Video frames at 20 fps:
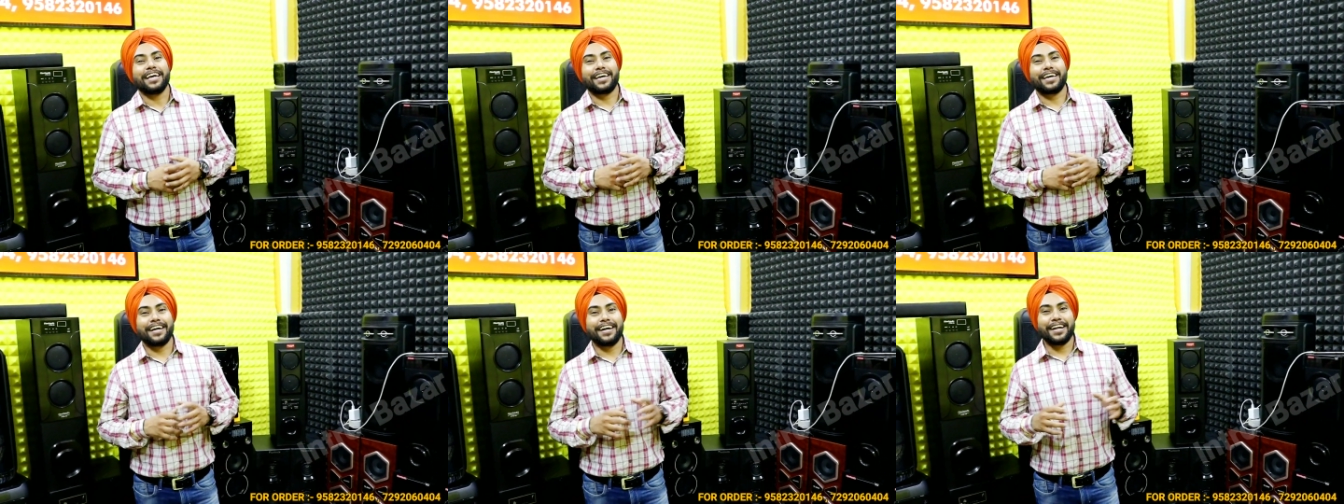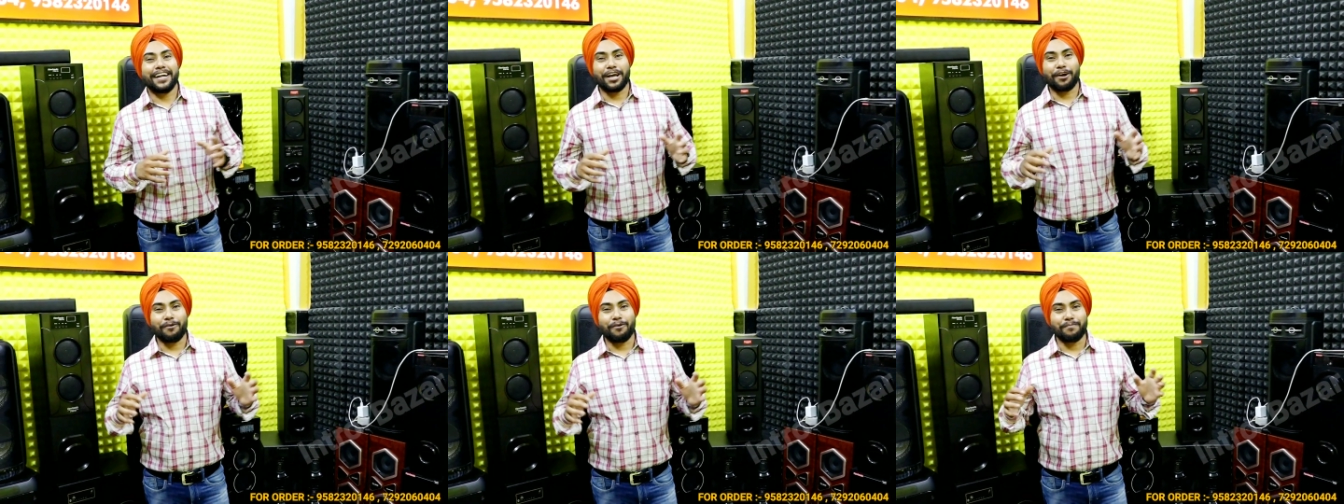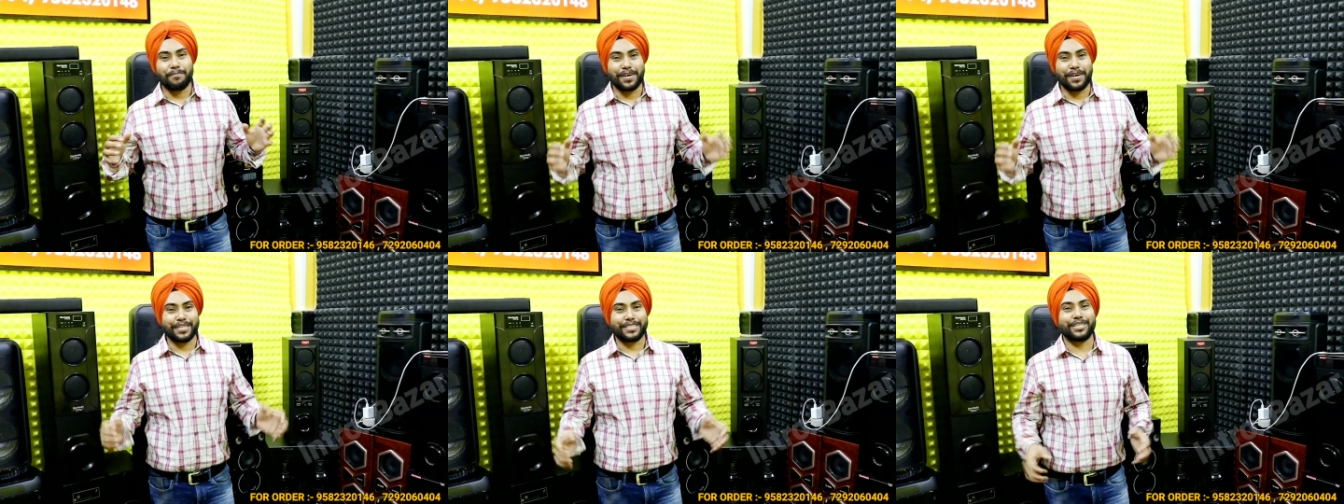कि इंडिया को
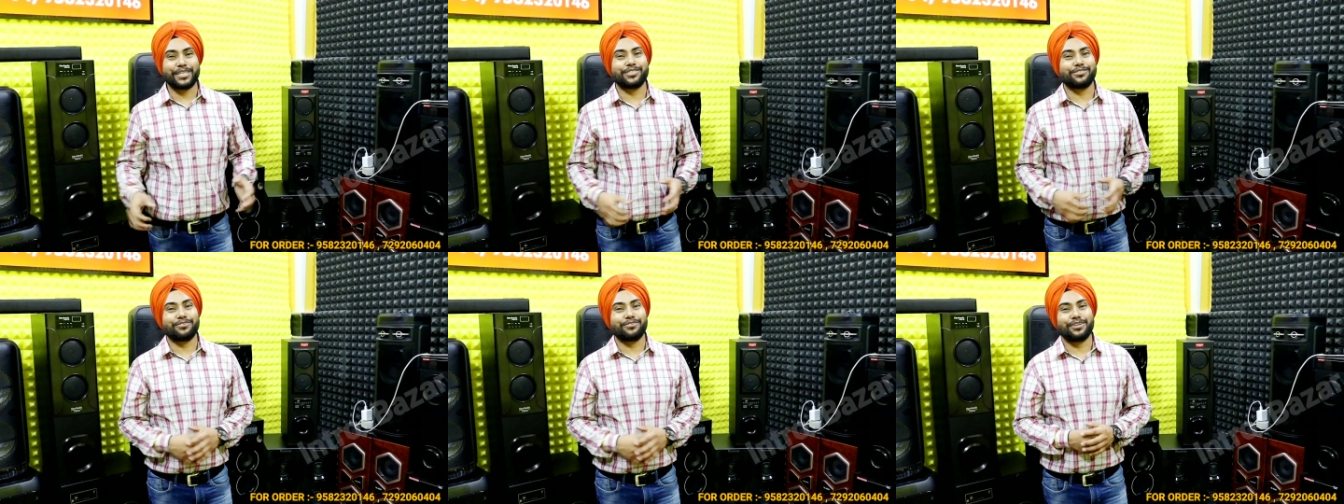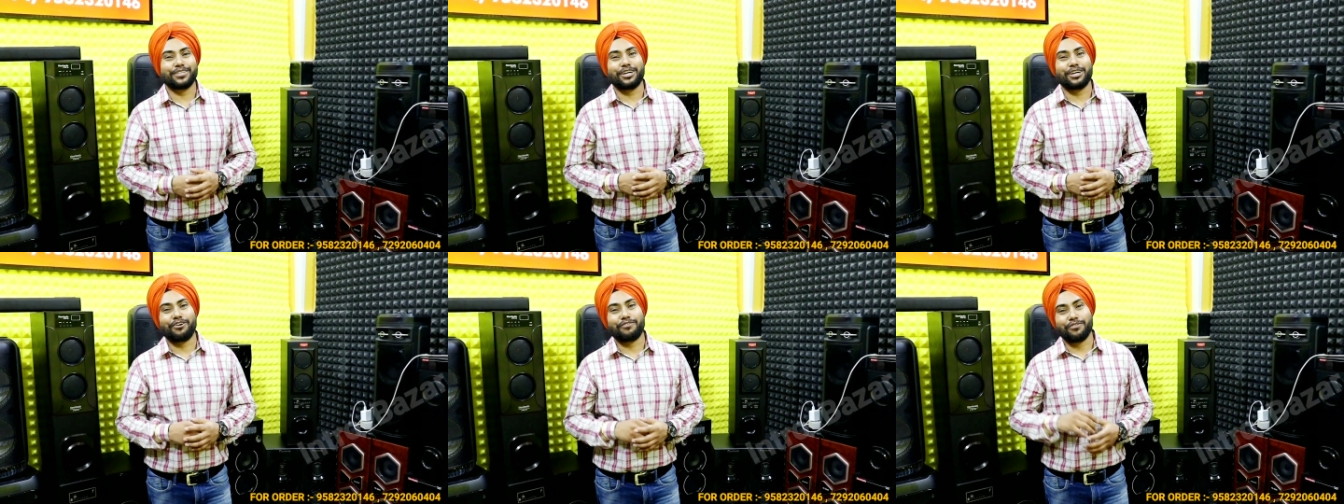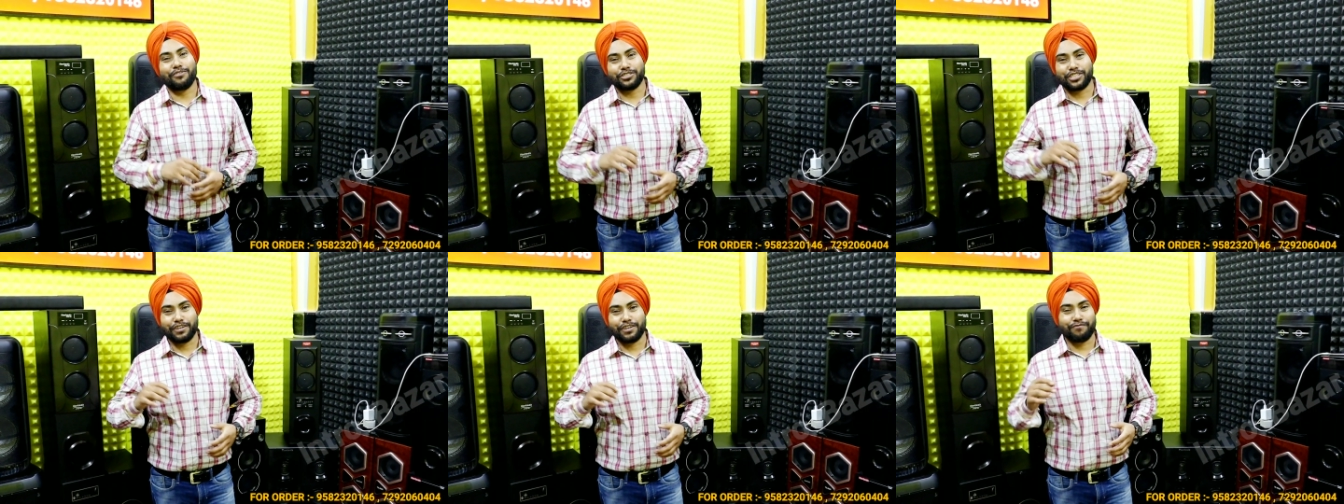बेस की जरूरत है
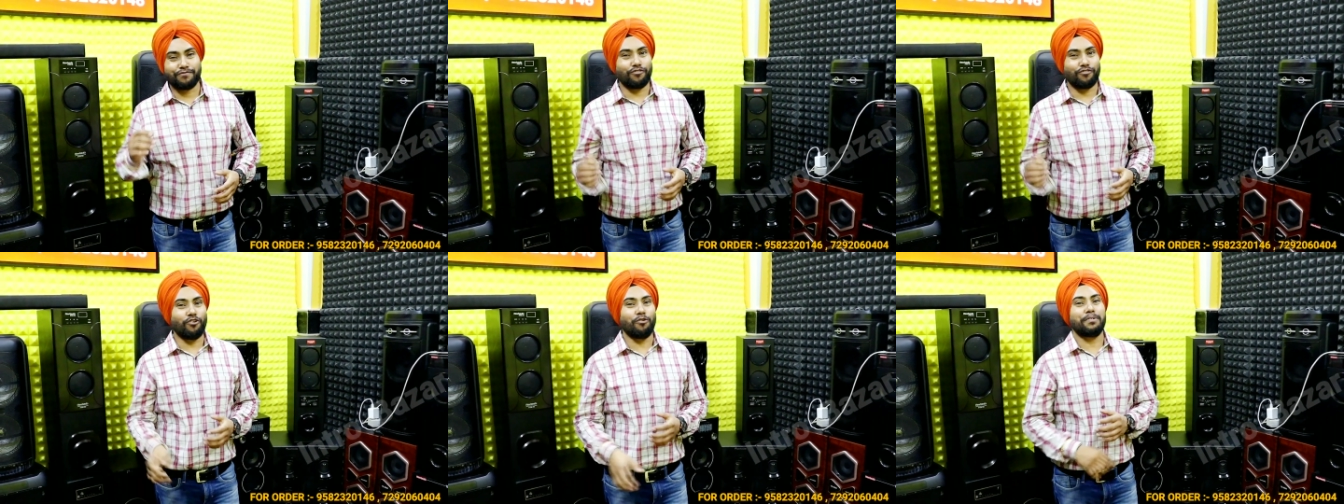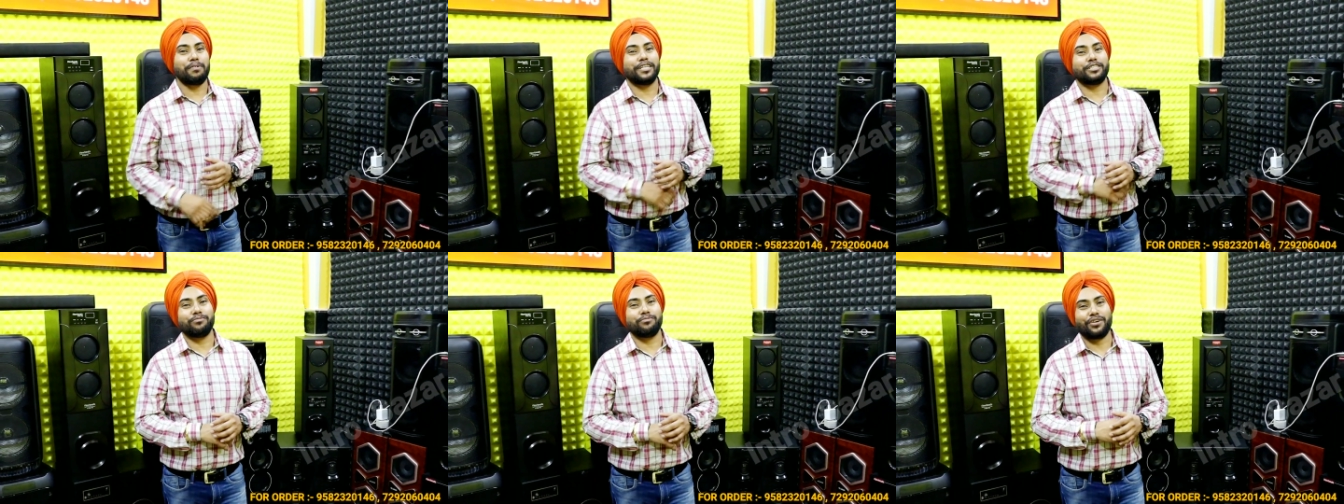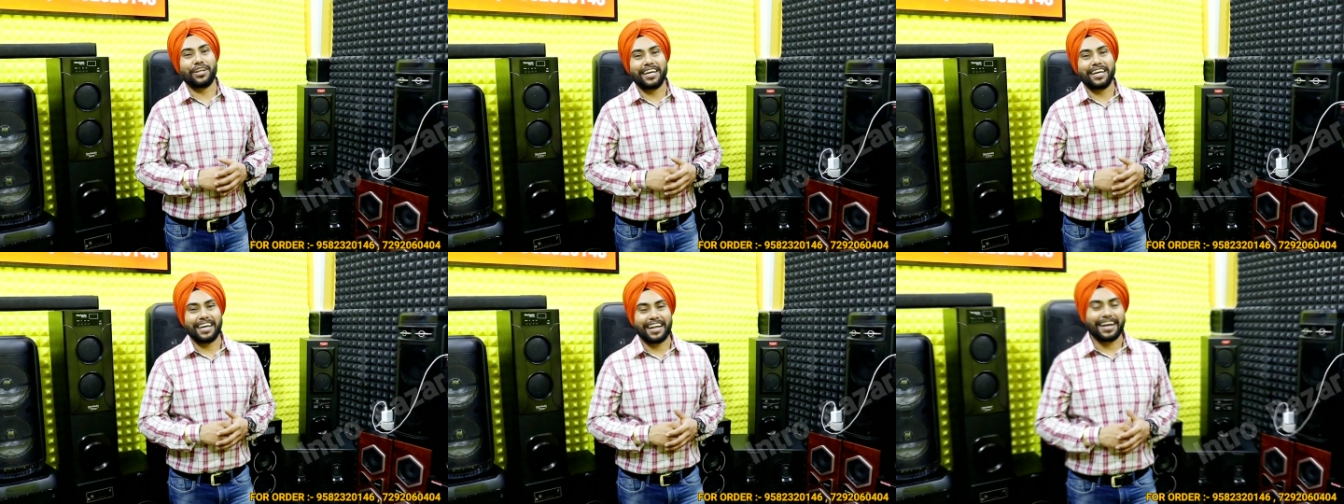और वो सिर्फ फ्लो बीट्स पूरी